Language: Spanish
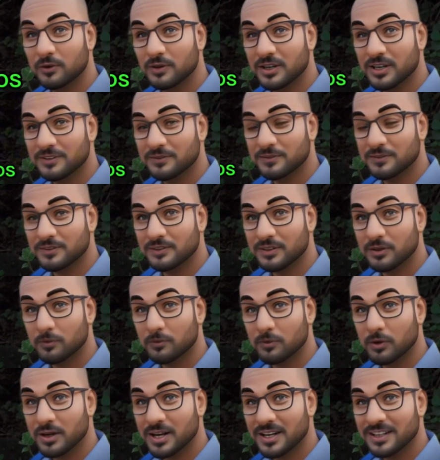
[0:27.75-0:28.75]
únicos,
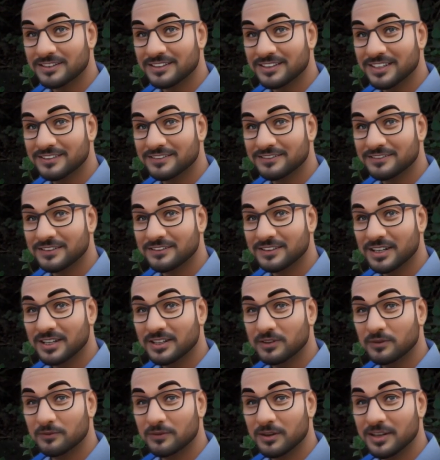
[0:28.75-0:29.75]
como la danza del
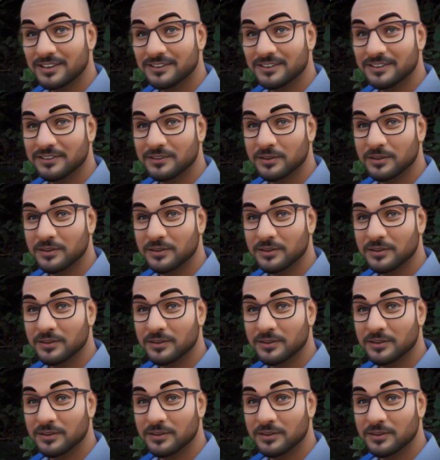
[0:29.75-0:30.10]
aroma,